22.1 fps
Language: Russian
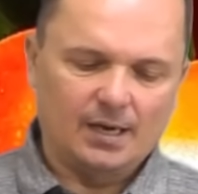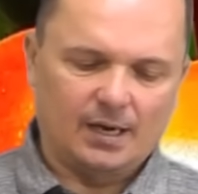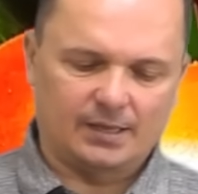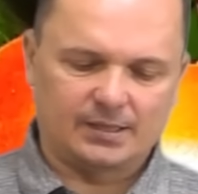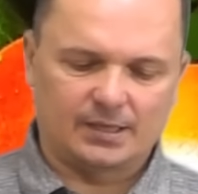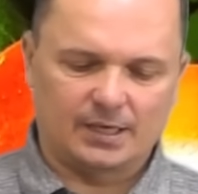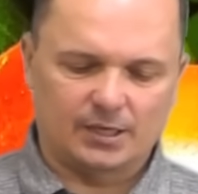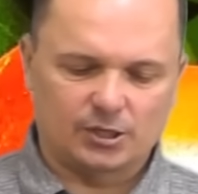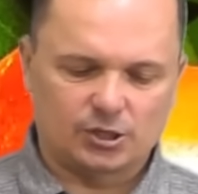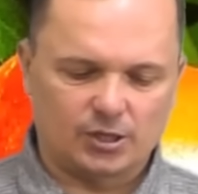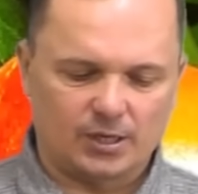а
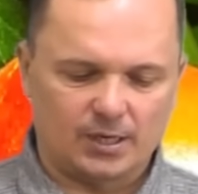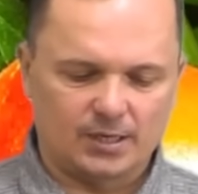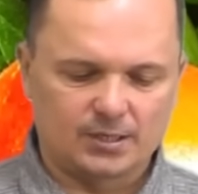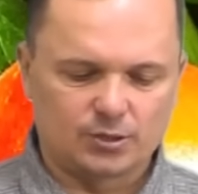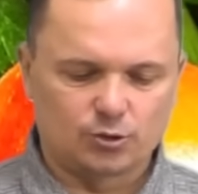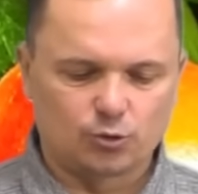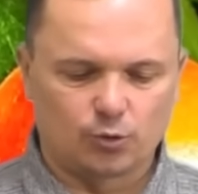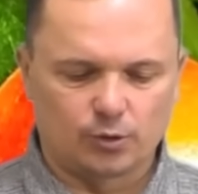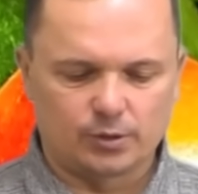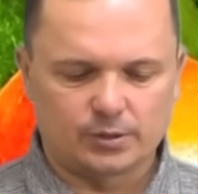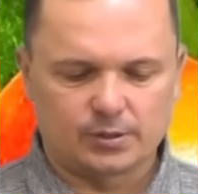также
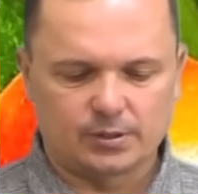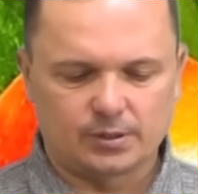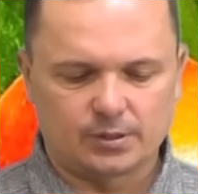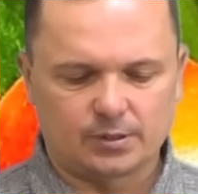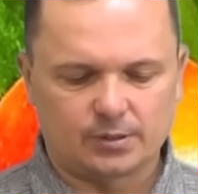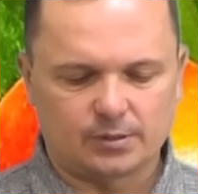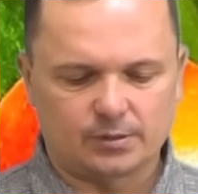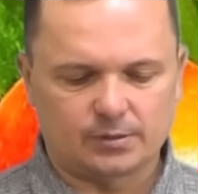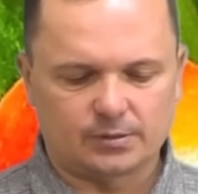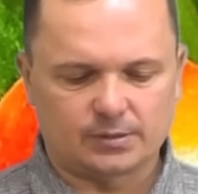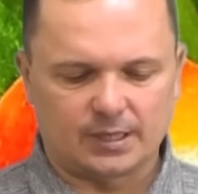азот,
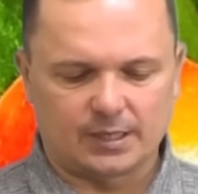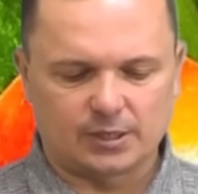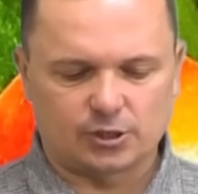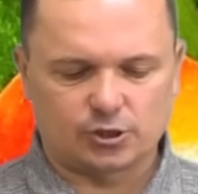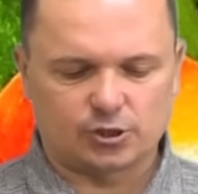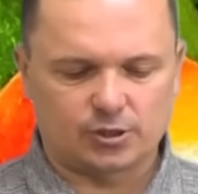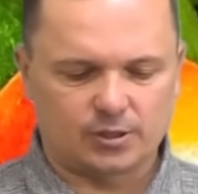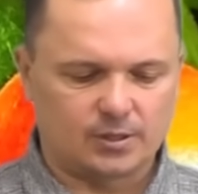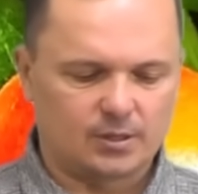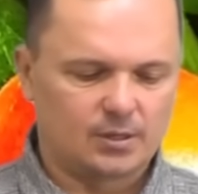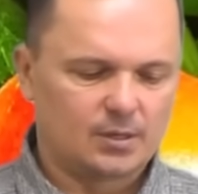э,
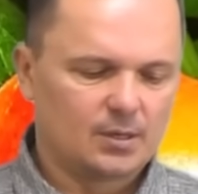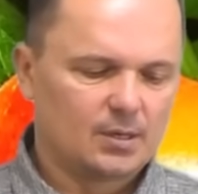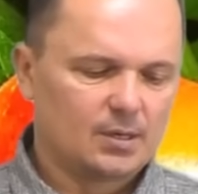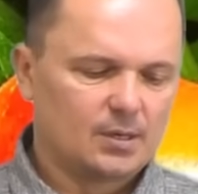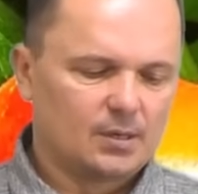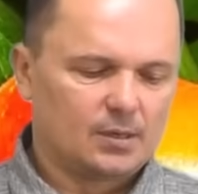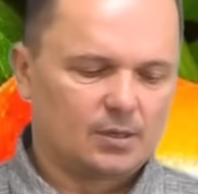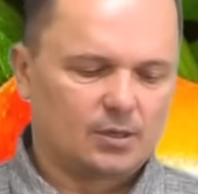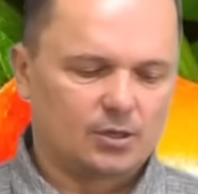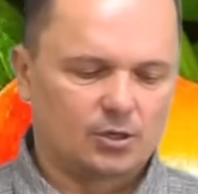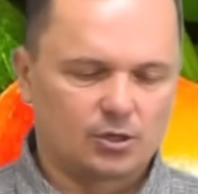также
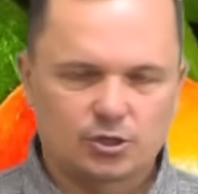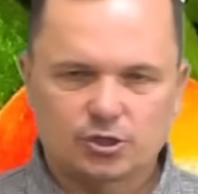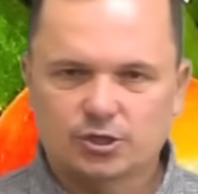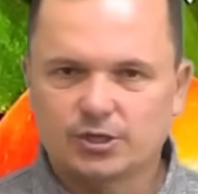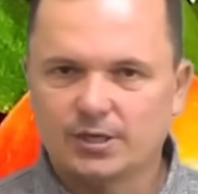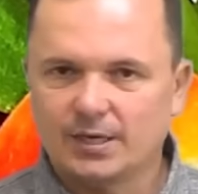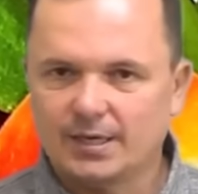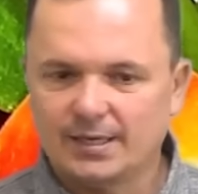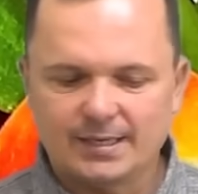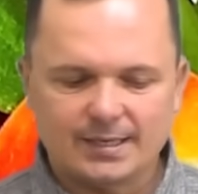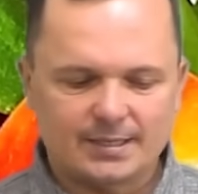э,
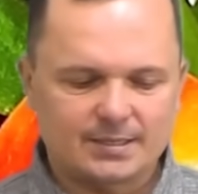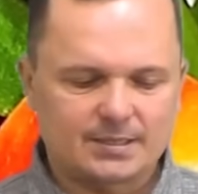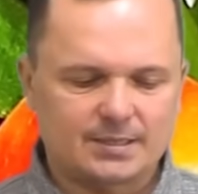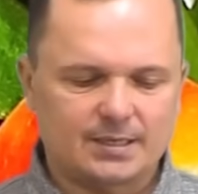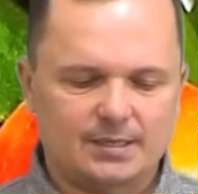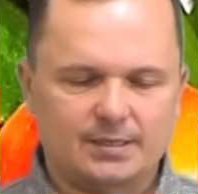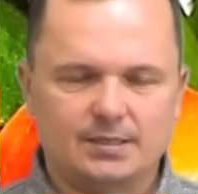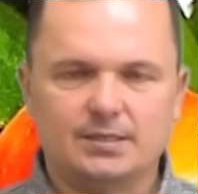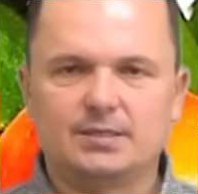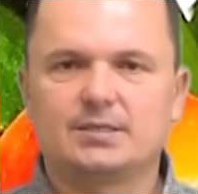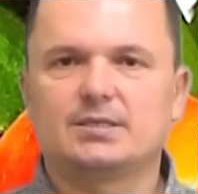
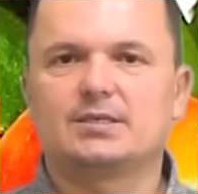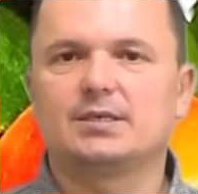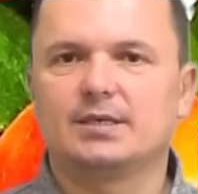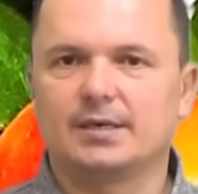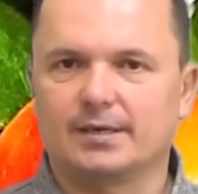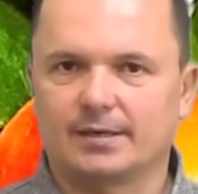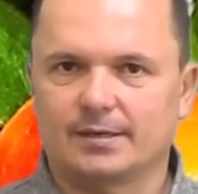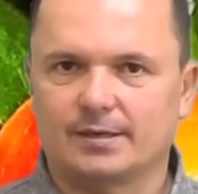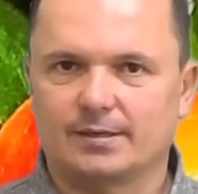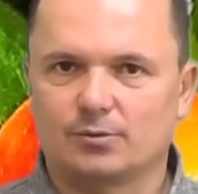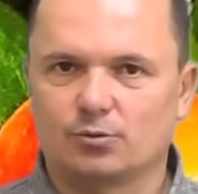железо и
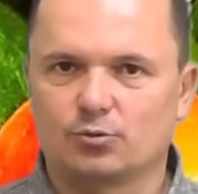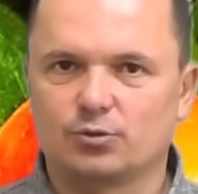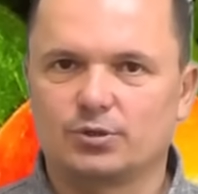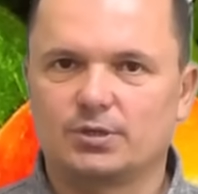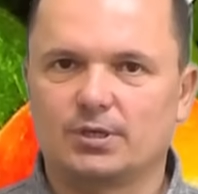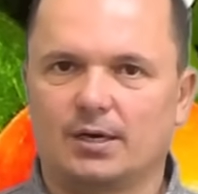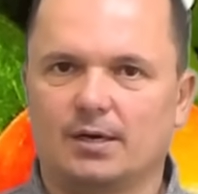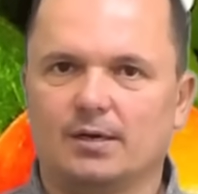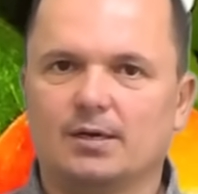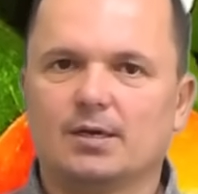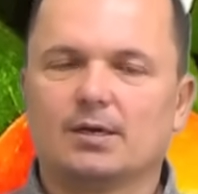сера,
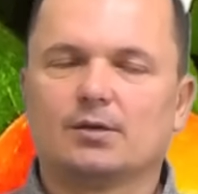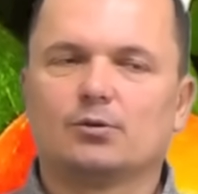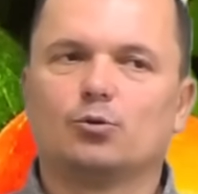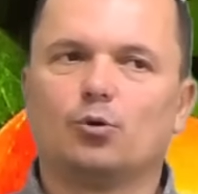друзья.